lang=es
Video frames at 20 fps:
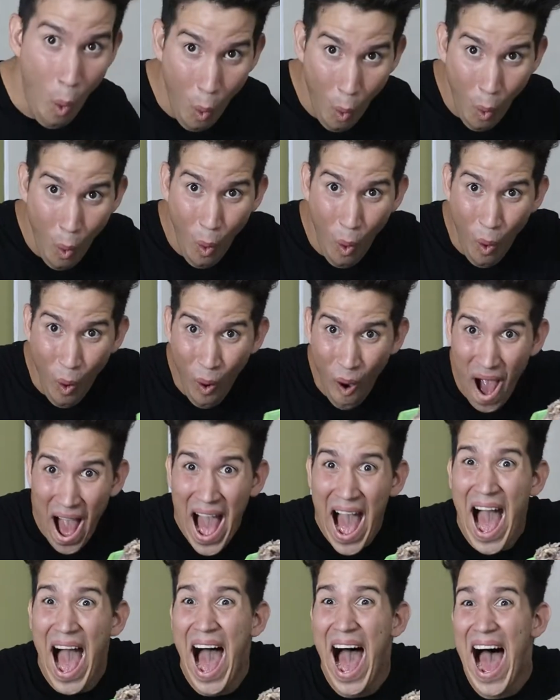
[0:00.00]
Llegó la
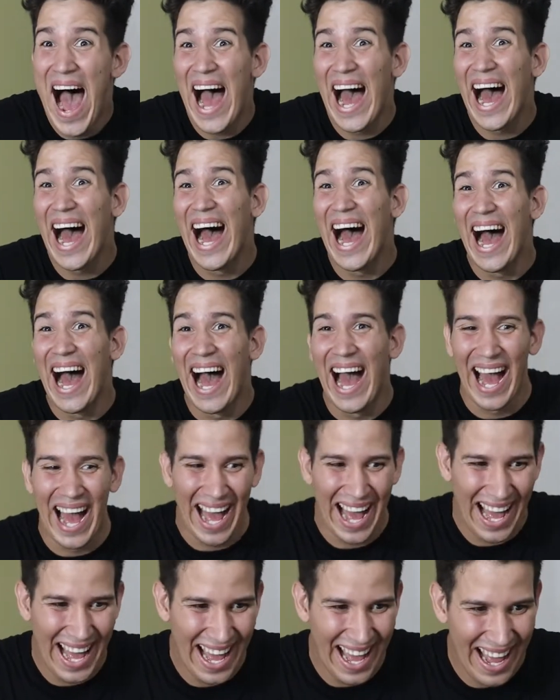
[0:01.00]
hora de añadir el
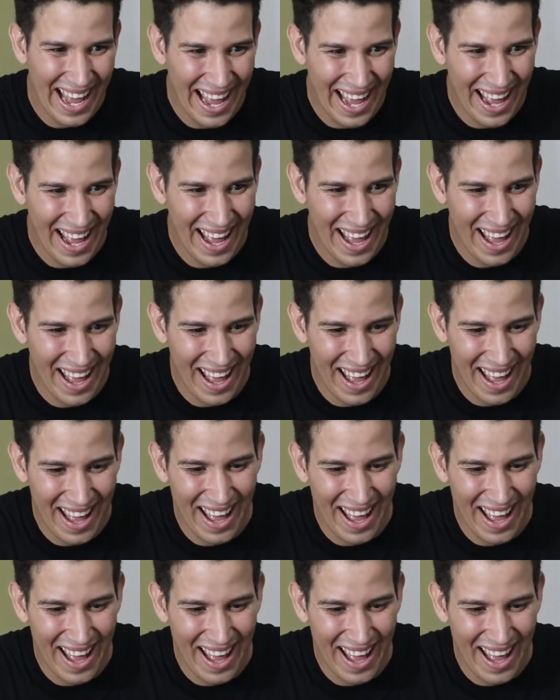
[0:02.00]
pescadito.